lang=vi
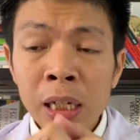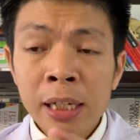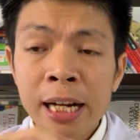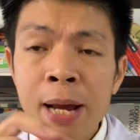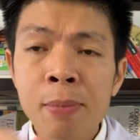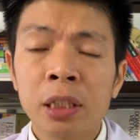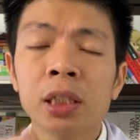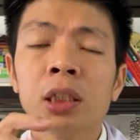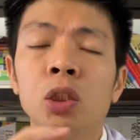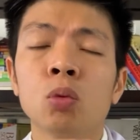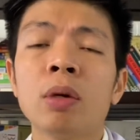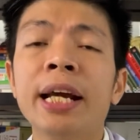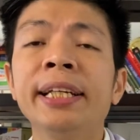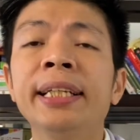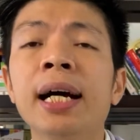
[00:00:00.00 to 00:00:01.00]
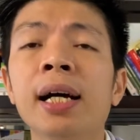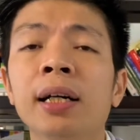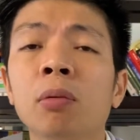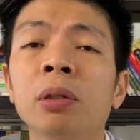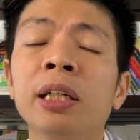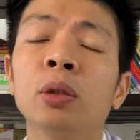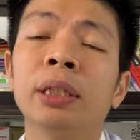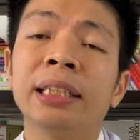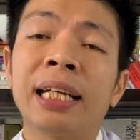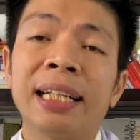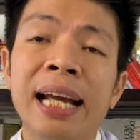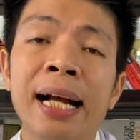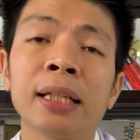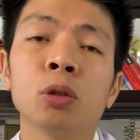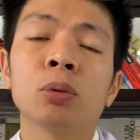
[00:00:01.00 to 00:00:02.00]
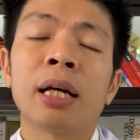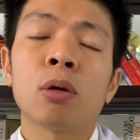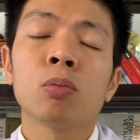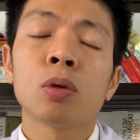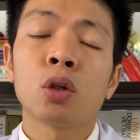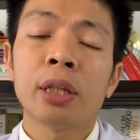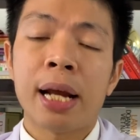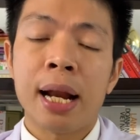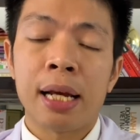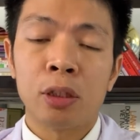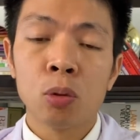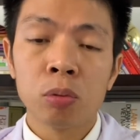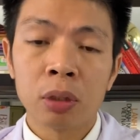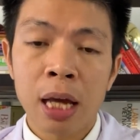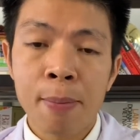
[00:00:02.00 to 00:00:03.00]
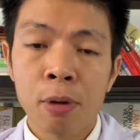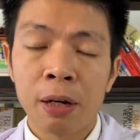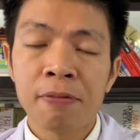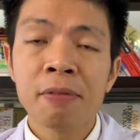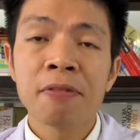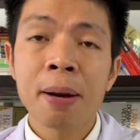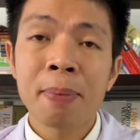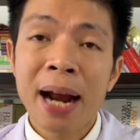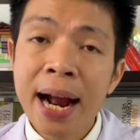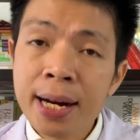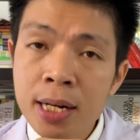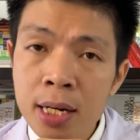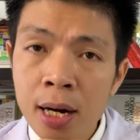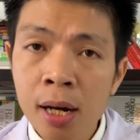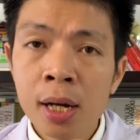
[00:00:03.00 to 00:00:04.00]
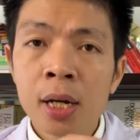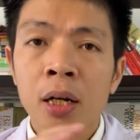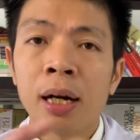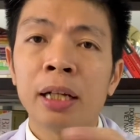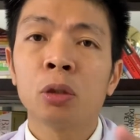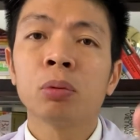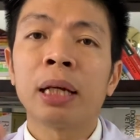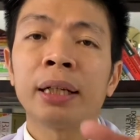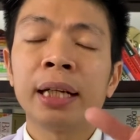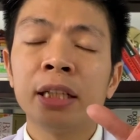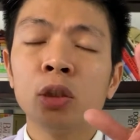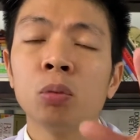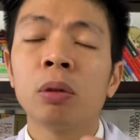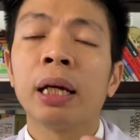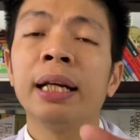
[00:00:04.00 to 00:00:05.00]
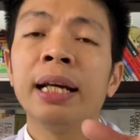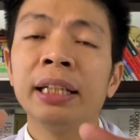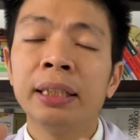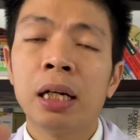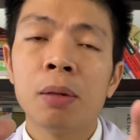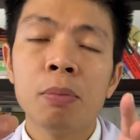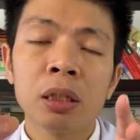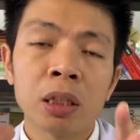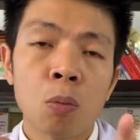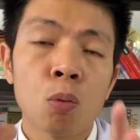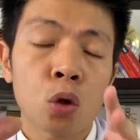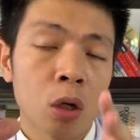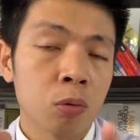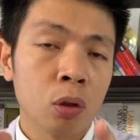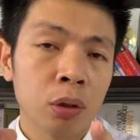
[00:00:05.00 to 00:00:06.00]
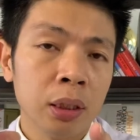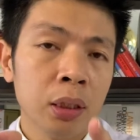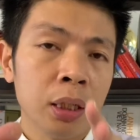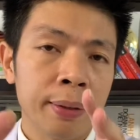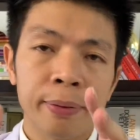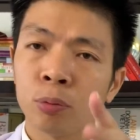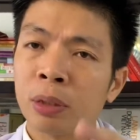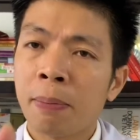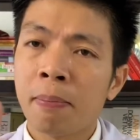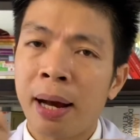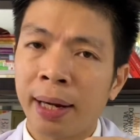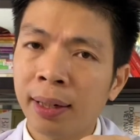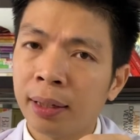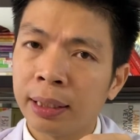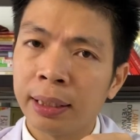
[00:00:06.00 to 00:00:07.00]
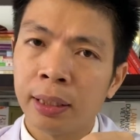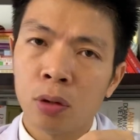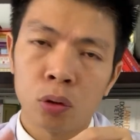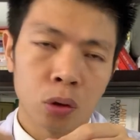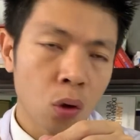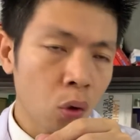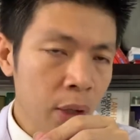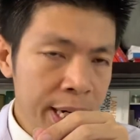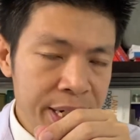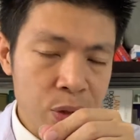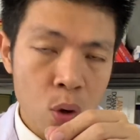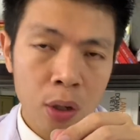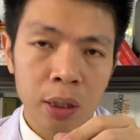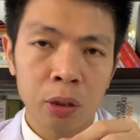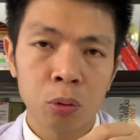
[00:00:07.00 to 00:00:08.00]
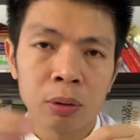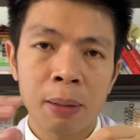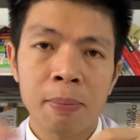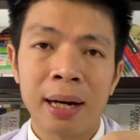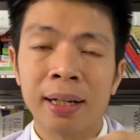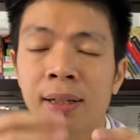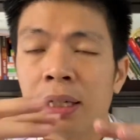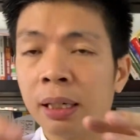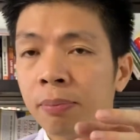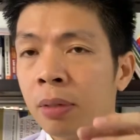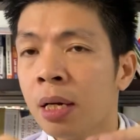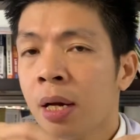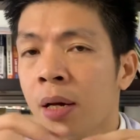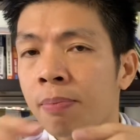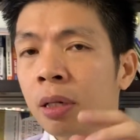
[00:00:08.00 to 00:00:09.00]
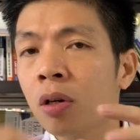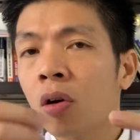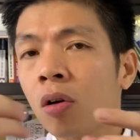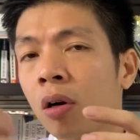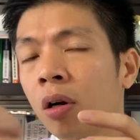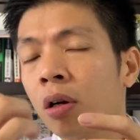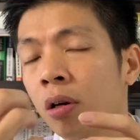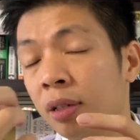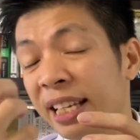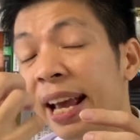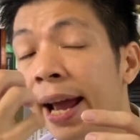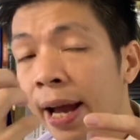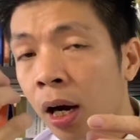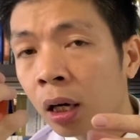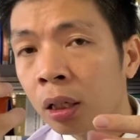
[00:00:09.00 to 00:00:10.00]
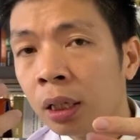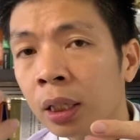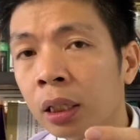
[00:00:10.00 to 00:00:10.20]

Để mà sử dụng laser trong điều trị tàn nhang, chúng ta cũng có thể là dùng thêm một cái phương pháp khác nữa, là chúng ta sẽ dùng cái laser bước sóng một không sáu tư để chúng ta bắn ở cái chế độ toning, hoặc là chúng ta bắn ở cái mức độ nó nó nhẹ hơn.